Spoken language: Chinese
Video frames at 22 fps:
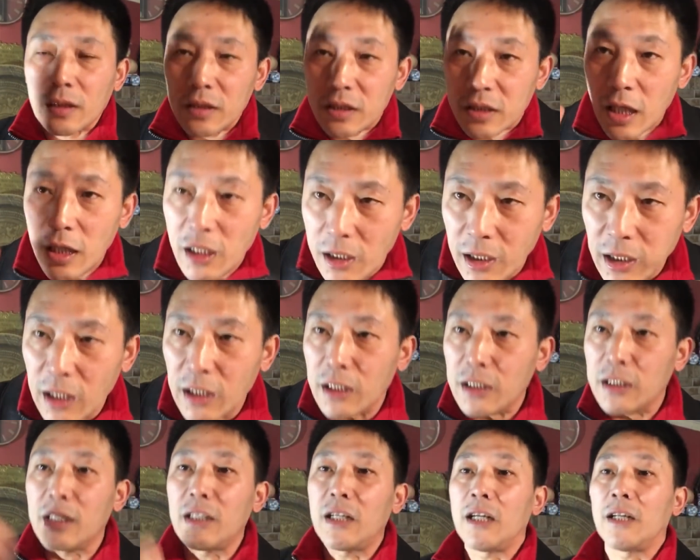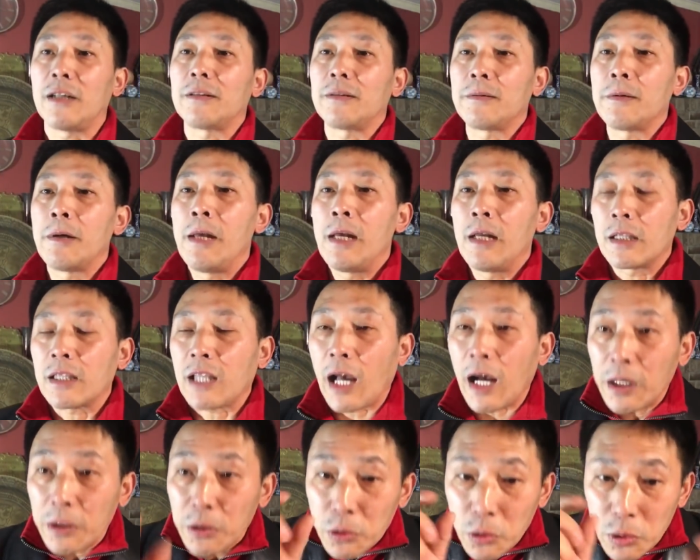谁是他的敌人，
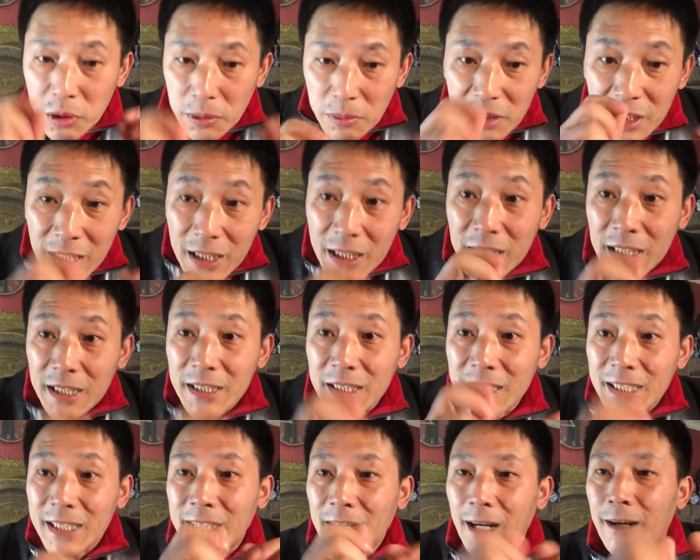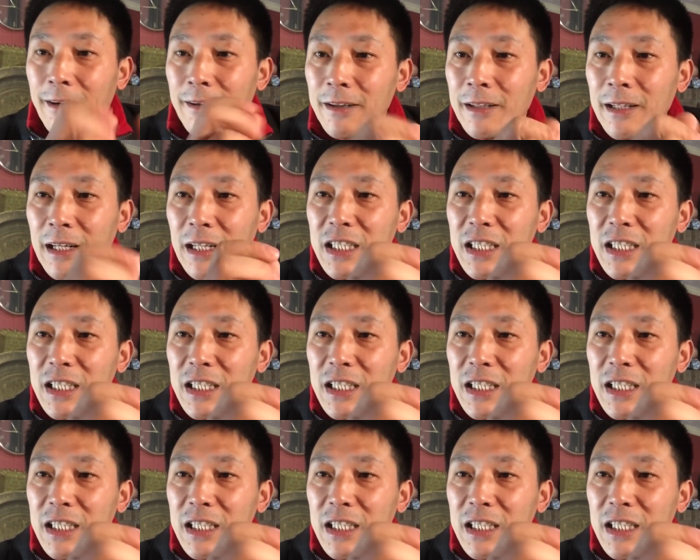他就那么一丁丁点儿的那